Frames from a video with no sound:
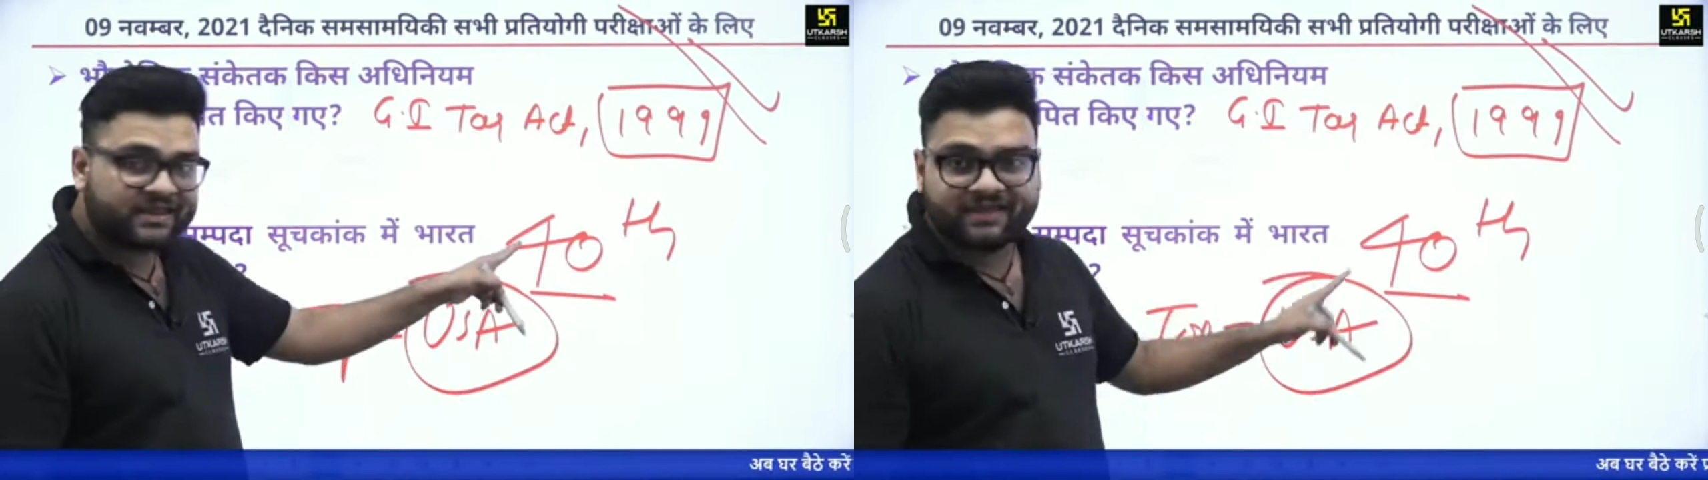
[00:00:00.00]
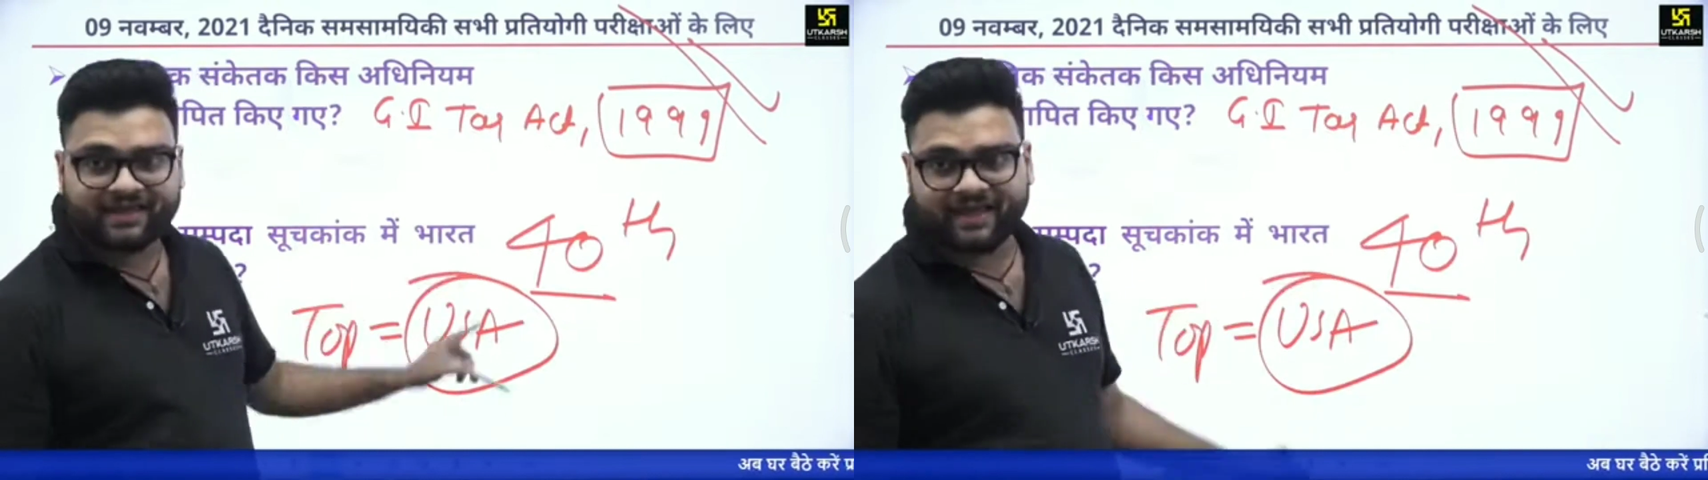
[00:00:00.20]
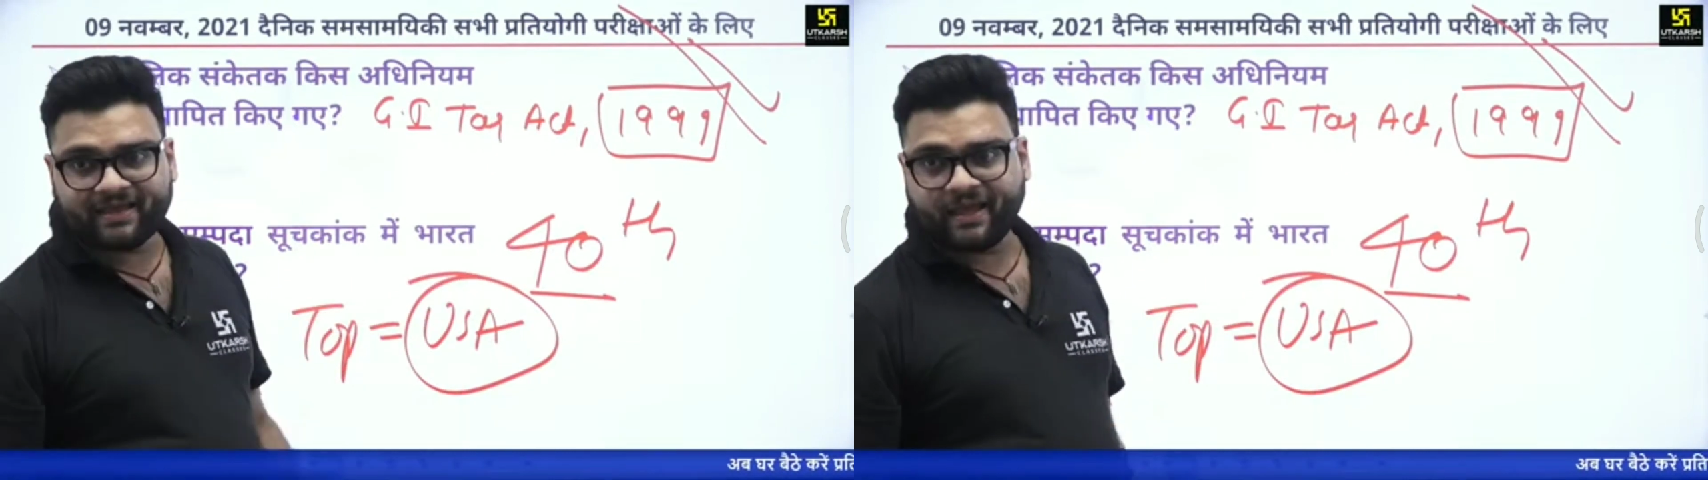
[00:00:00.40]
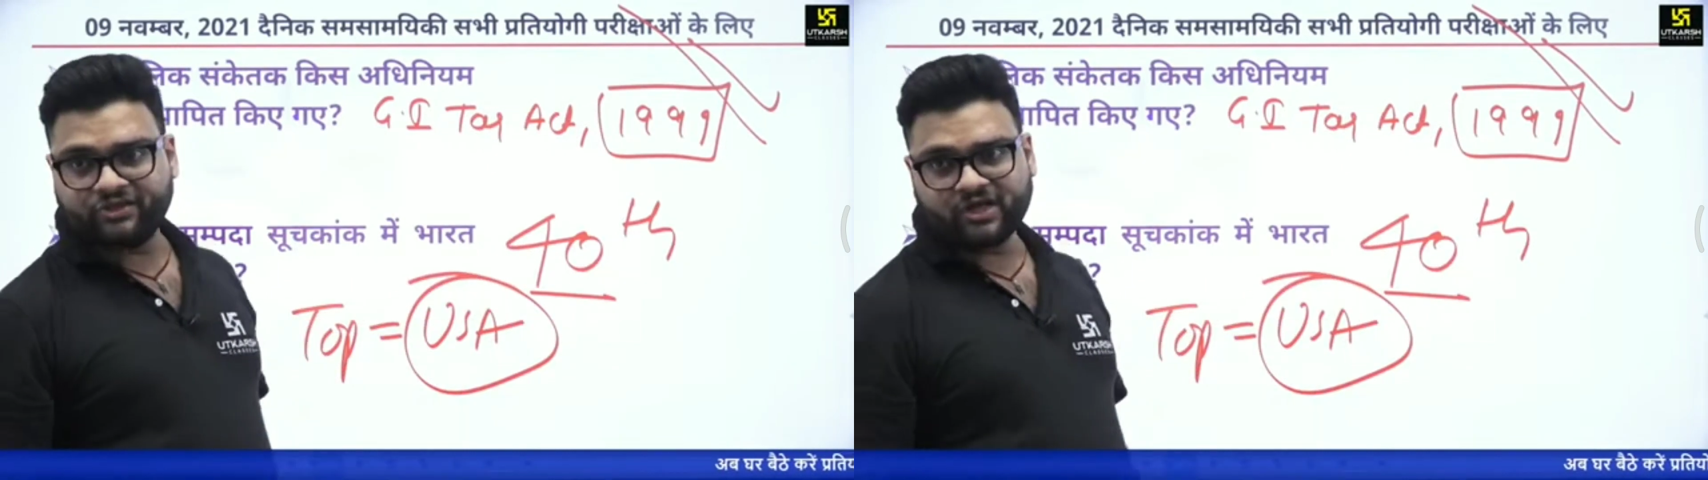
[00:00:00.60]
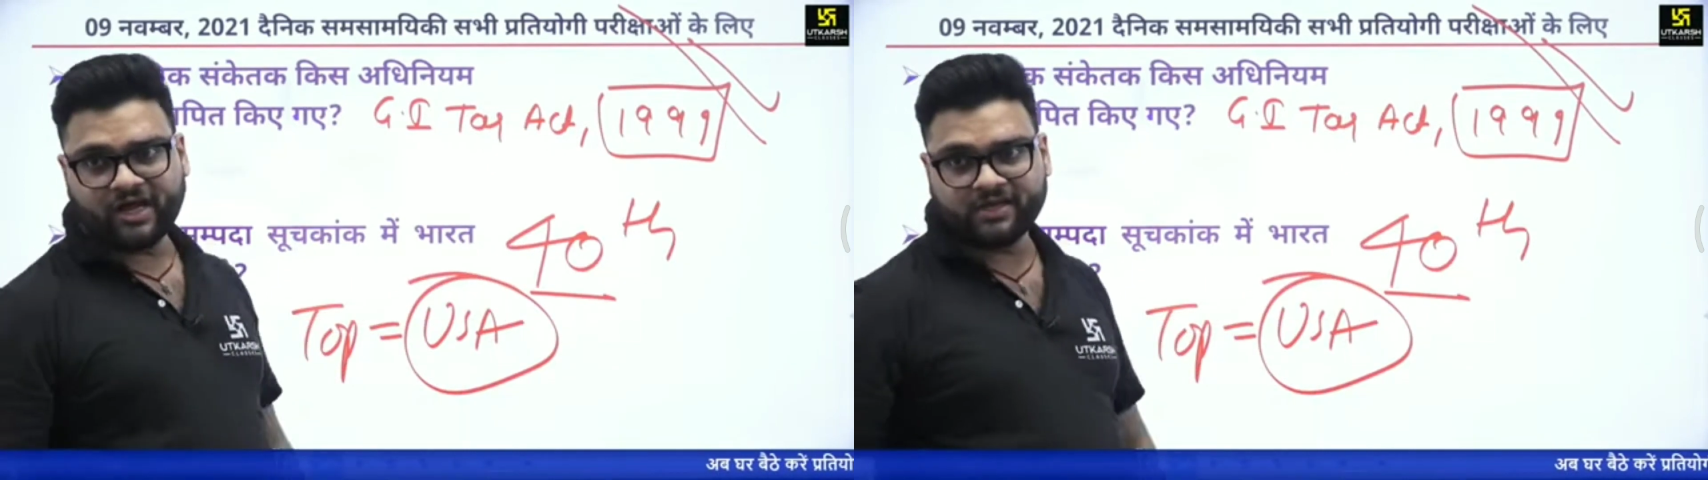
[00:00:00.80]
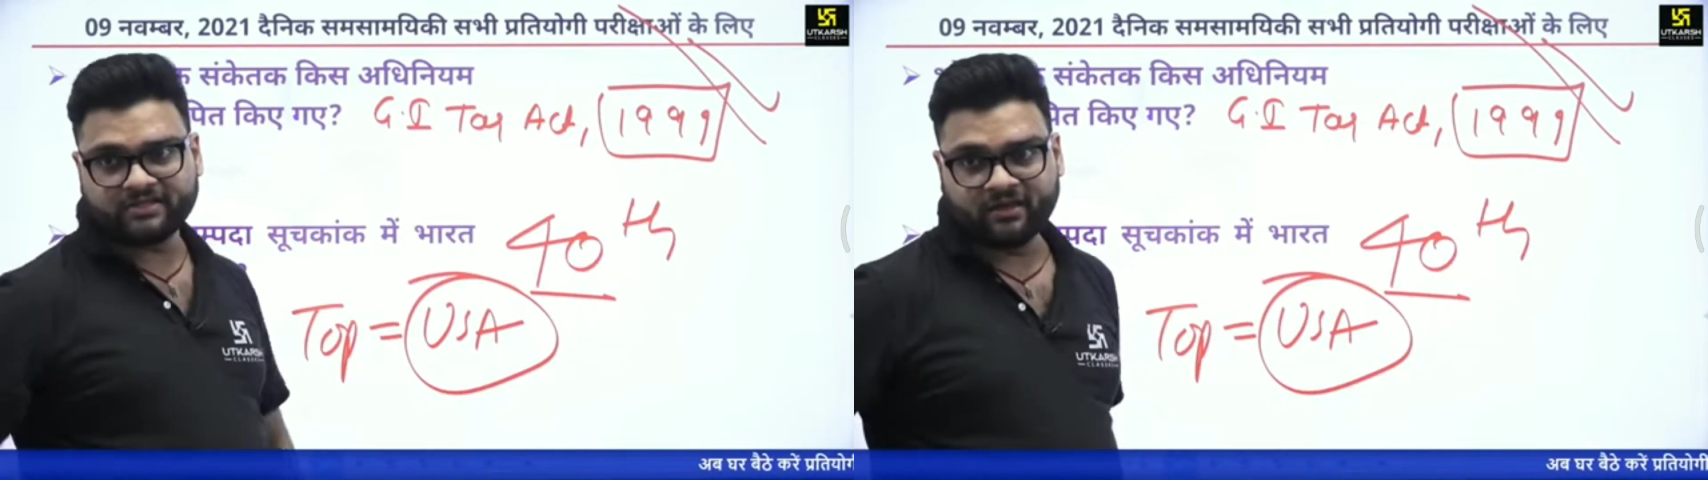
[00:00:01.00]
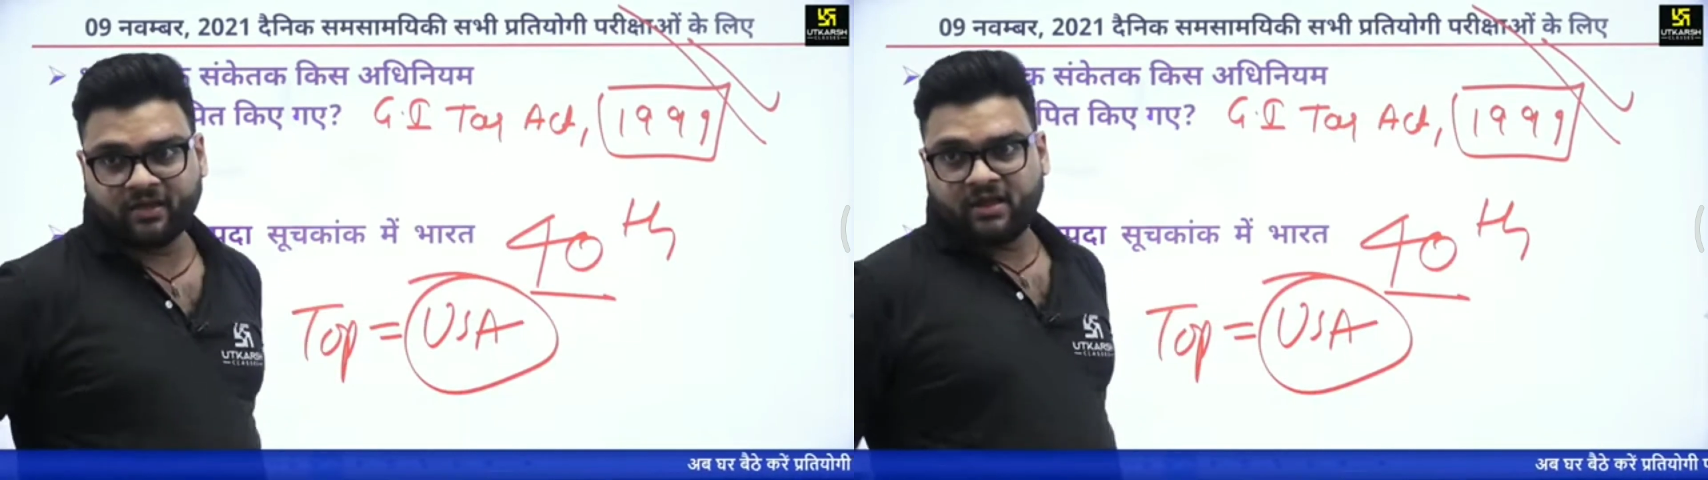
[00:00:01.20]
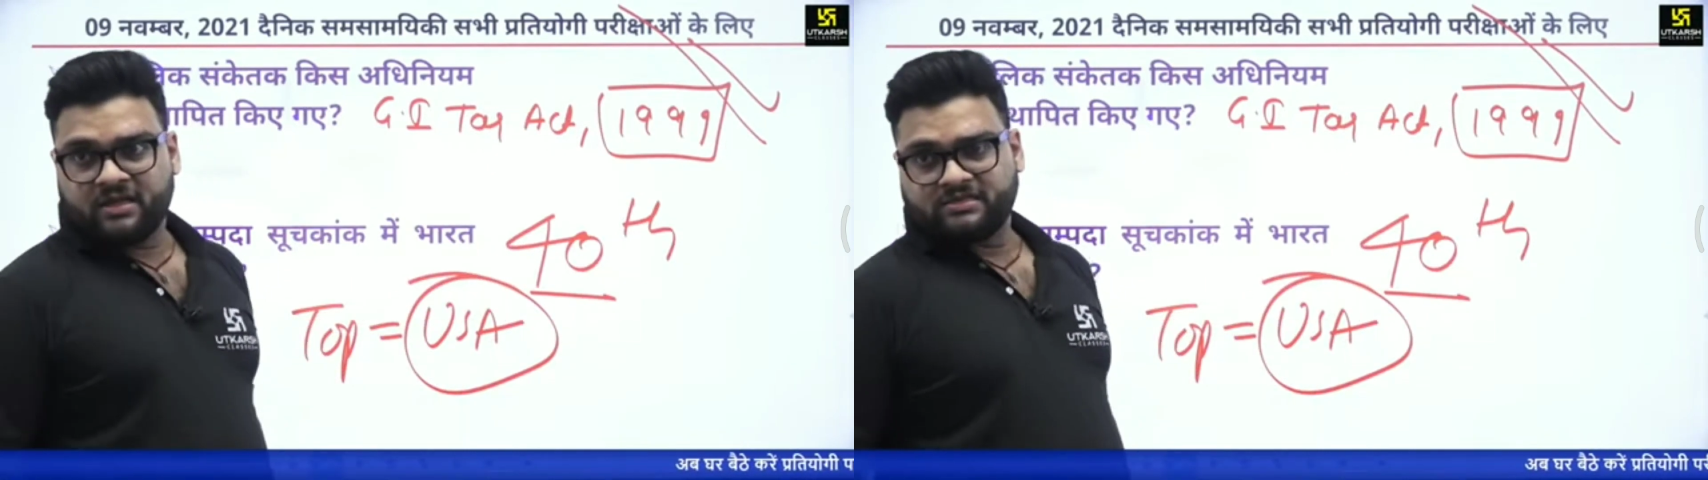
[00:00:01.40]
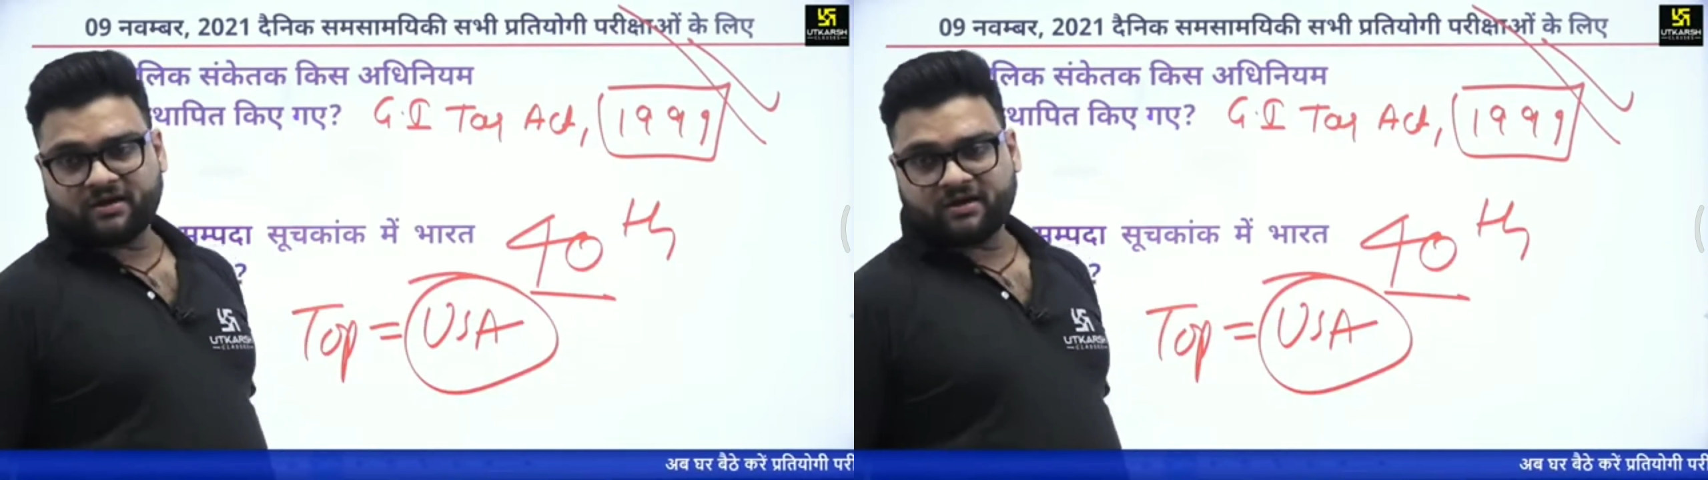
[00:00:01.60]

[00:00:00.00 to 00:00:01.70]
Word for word: रैंक है चालीस है सर मन